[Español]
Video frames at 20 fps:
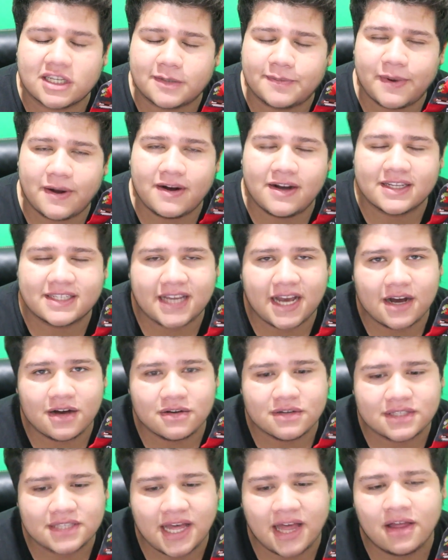espero les haya
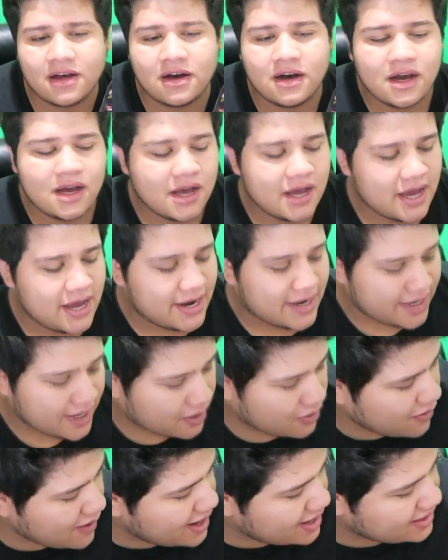gustado.
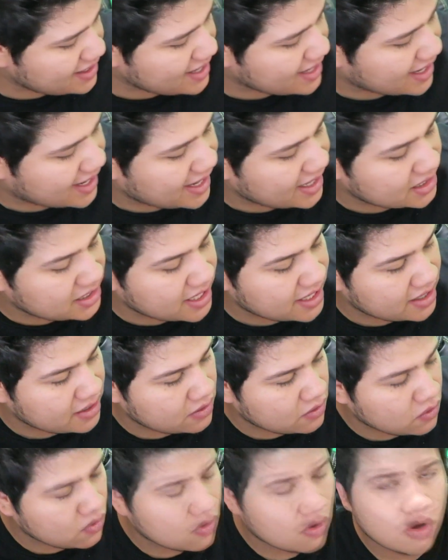Recuerden que tienen
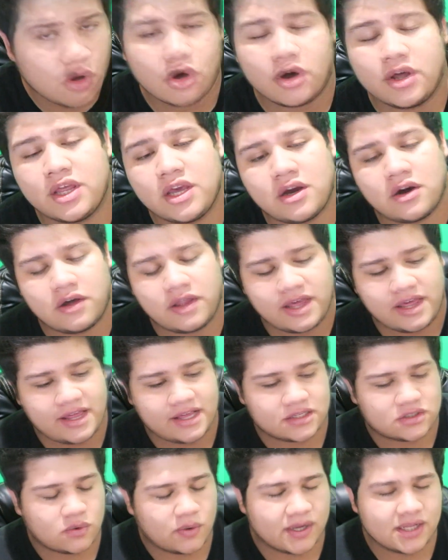un código de
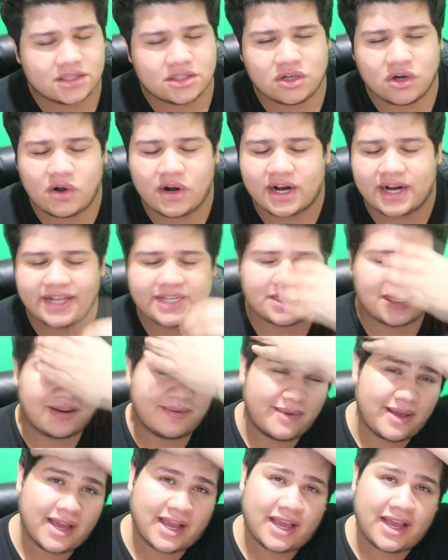descuento
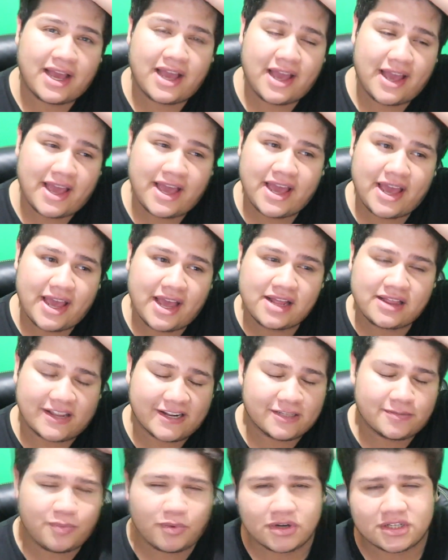Riserbeck.
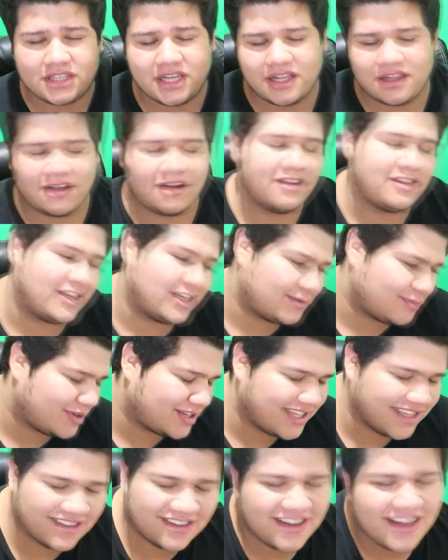3%, eh, no,
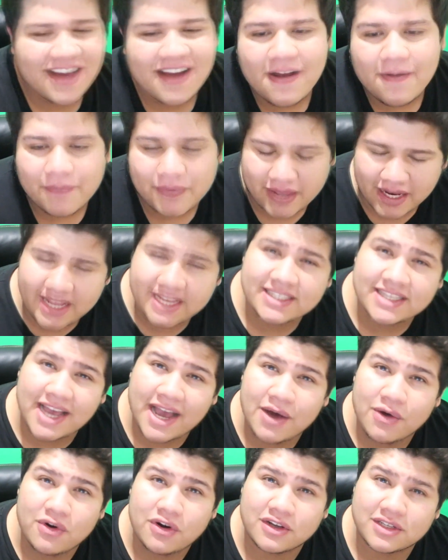3%, 3
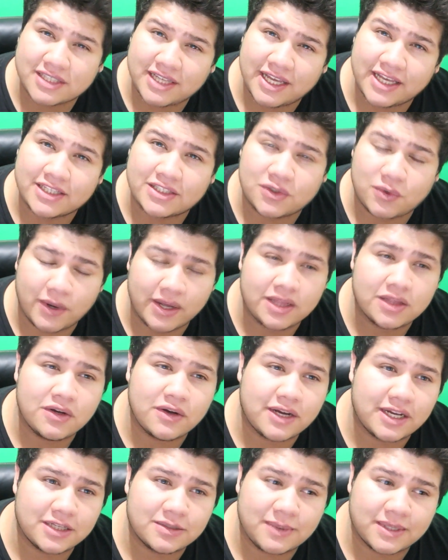euros de descuento,
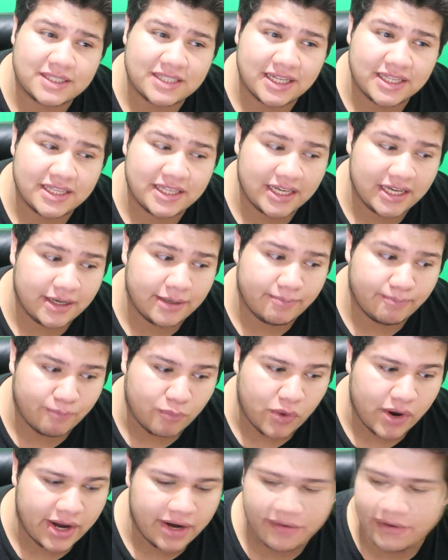que es bastante
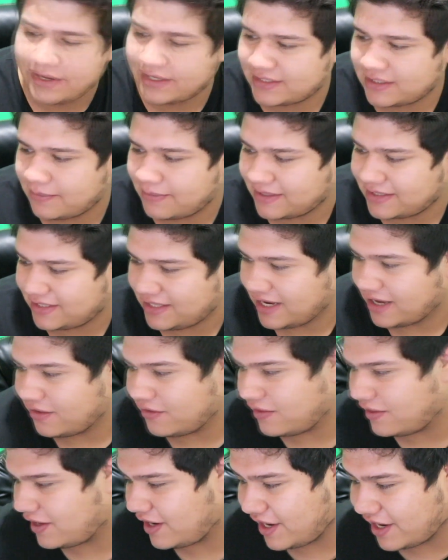bueno y es demasiado,
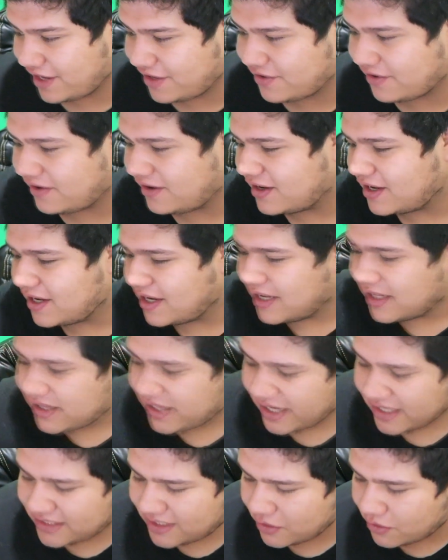diría yo.
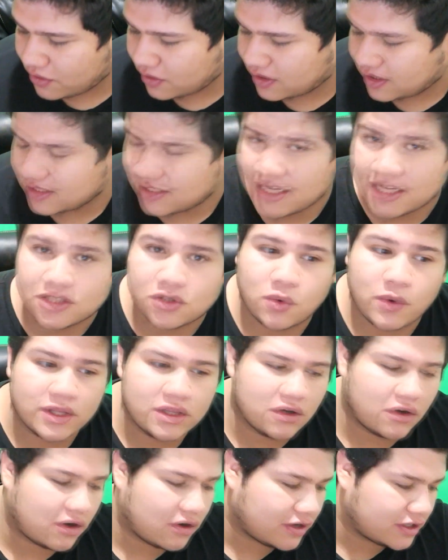3 eurotes de
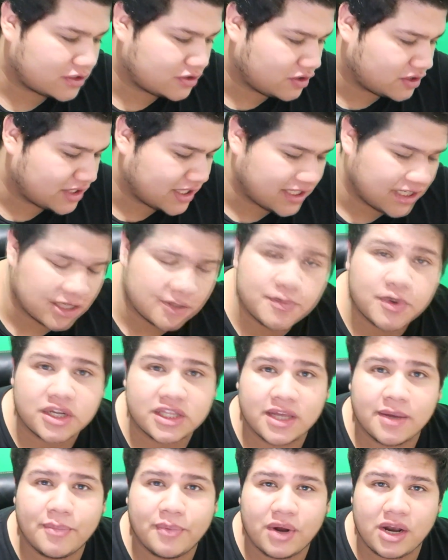descuento, creo que no sé si es por
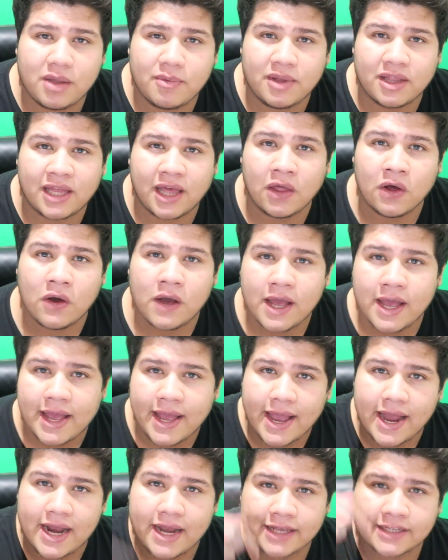tiempo limitado.
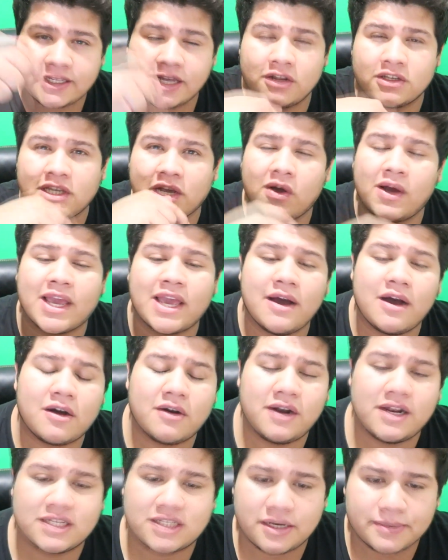El link se los dejo aquí abajo
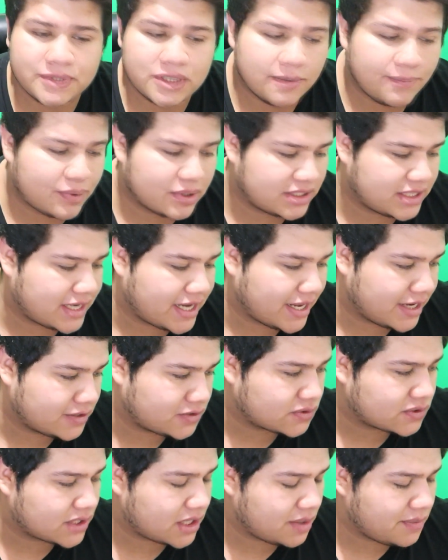en la descripción por si quieren
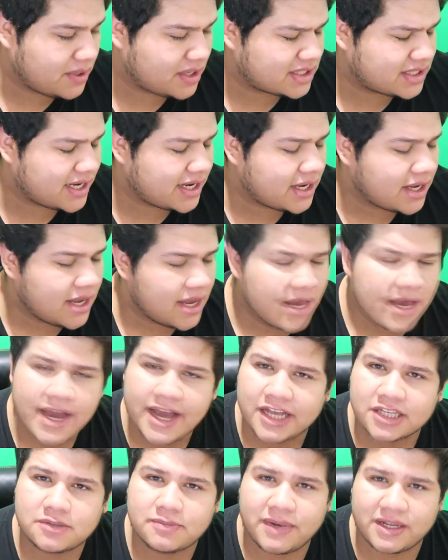suscribirse.
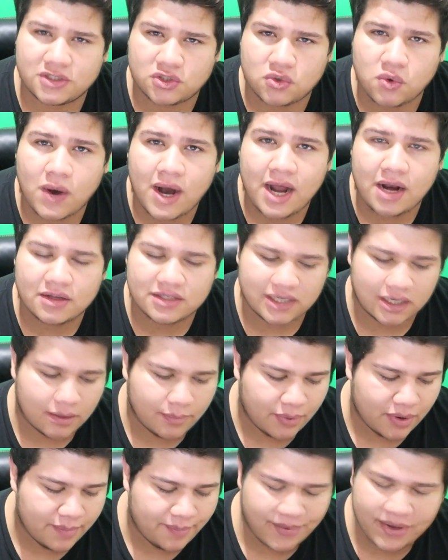Es mensual, o sea que
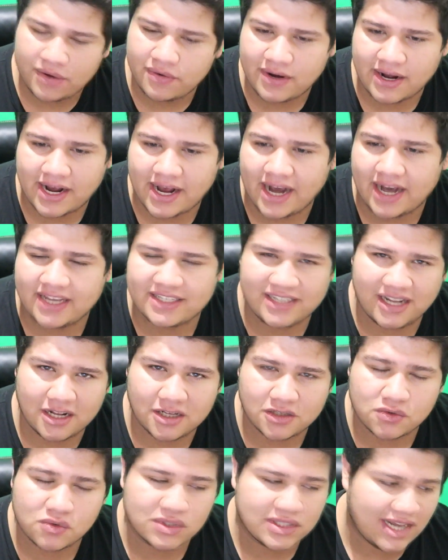pueden pedir una caja y si les
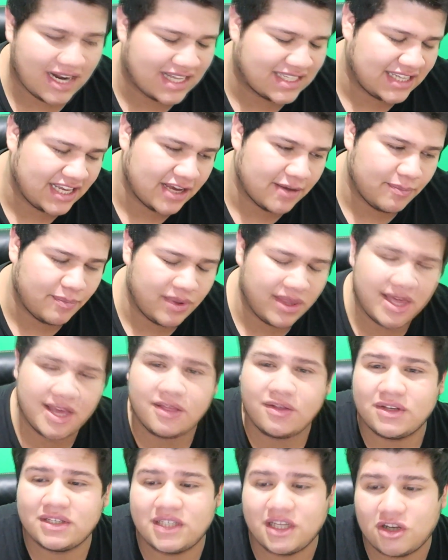gusta la siguen
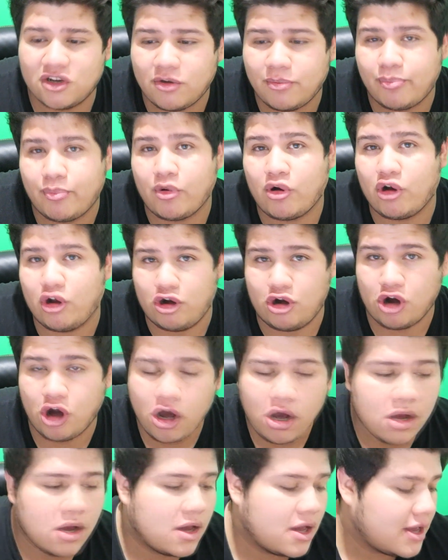pidiendo y si no, pojo,
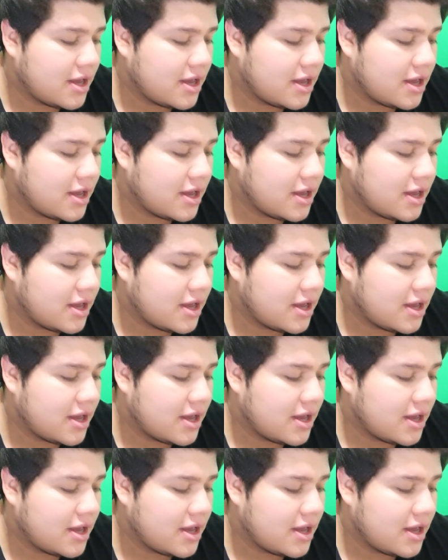no.